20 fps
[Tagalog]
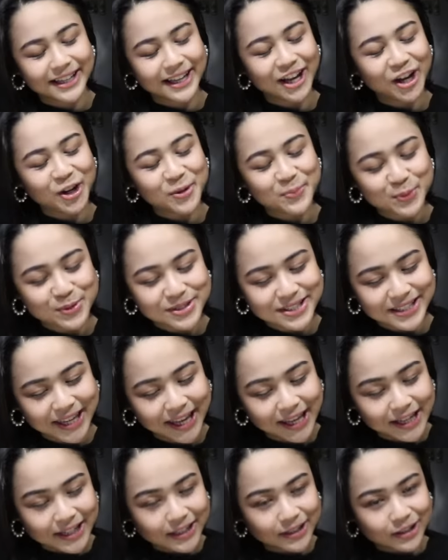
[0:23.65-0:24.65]
Ako po si
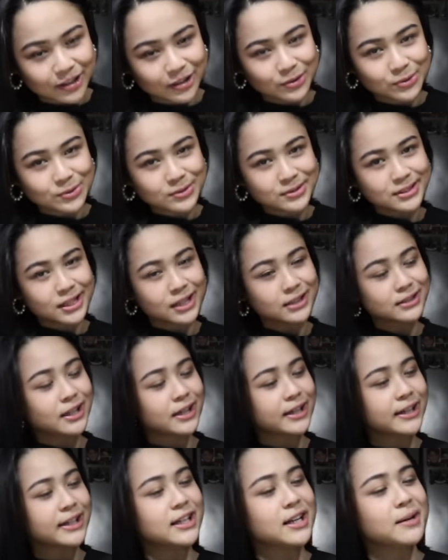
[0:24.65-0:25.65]
Kelly Cruz, ang
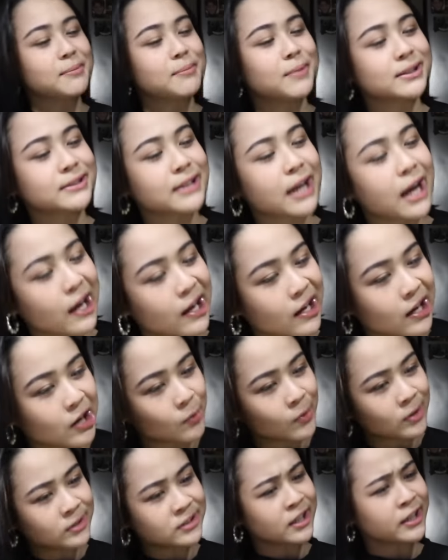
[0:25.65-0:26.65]
dakilang
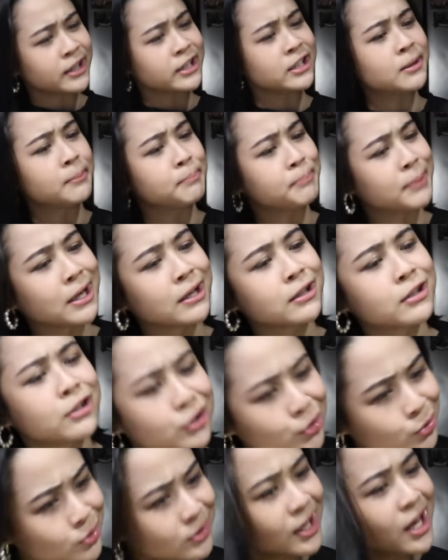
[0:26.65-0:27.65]
matakaw, ang dakilang
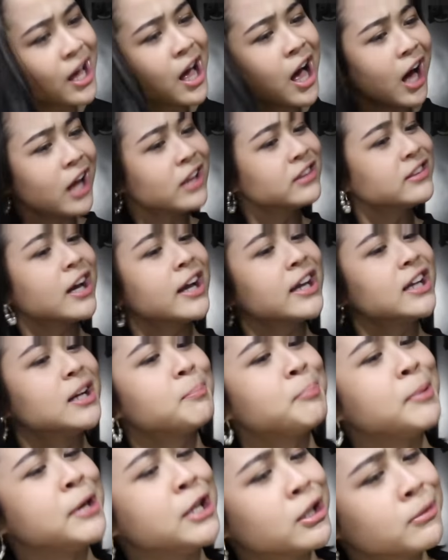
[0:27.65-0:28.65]
cute, ang
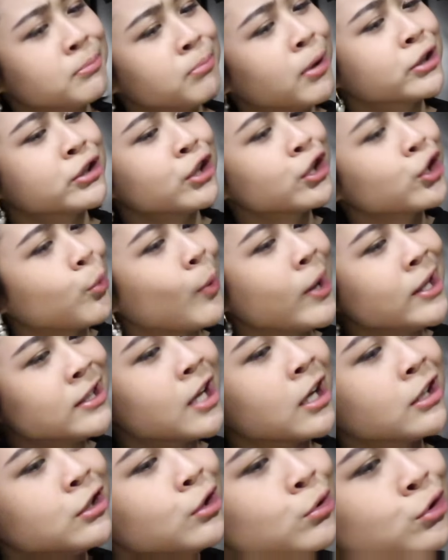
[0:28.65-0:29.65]
dakilang peanut butter queen
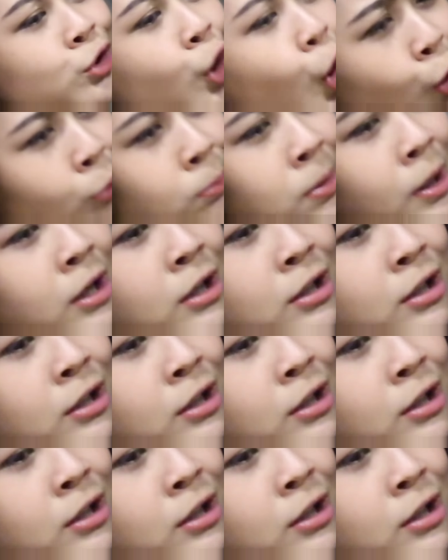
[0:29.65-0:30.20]
ng YouTube